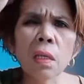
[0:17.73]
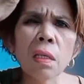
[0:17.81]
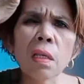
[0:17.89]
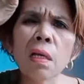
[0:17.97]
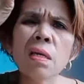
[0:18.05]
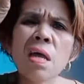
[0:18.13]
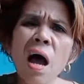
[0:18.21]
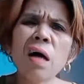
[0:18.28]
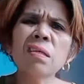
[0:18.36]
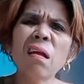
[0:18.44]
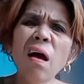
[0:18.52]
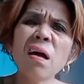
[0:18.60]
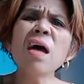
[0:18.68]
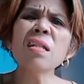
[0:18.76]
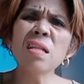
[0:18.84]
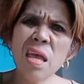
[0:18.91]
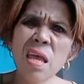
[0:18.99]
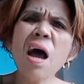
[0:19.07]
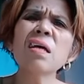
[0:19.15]
yeah, zarungut,
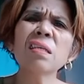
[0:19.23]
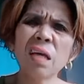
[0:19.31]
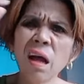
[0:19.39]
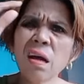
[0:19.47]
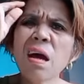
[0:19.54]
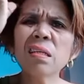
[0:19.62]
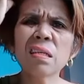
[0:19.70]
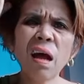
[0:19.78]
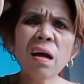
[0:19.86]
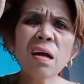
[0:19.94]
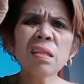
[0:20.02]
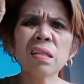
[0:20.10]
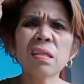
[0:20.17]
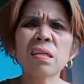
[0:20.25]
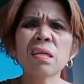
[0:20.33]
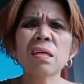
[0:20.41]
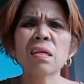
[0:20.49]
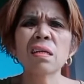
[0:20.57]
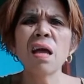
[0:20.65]
yeah, zarungut, zarungut.
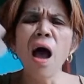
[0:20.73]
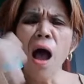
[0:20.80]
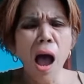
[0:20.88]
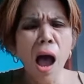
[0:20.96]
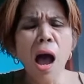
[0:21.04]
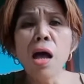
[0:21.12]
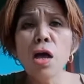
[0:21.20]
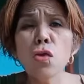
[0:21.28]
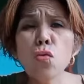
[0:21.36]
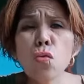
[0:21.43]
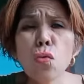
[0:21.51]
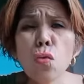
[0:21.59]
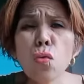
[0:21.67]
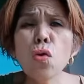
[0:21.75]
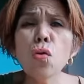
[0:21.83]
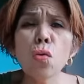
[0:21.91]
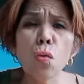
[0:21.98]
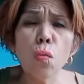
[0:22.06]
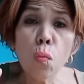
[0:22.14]
Uh, you
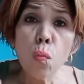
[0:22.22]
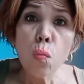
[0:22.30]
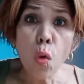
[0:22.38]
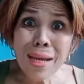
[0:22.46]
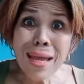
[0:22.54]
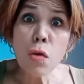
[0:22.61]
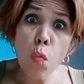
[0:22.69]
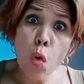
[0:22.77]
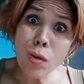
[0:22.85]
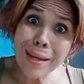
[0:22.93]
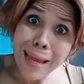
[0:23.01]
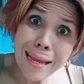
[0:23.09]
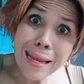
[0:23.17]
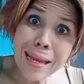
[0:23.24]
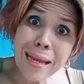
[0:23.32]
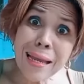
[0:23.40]
working, working?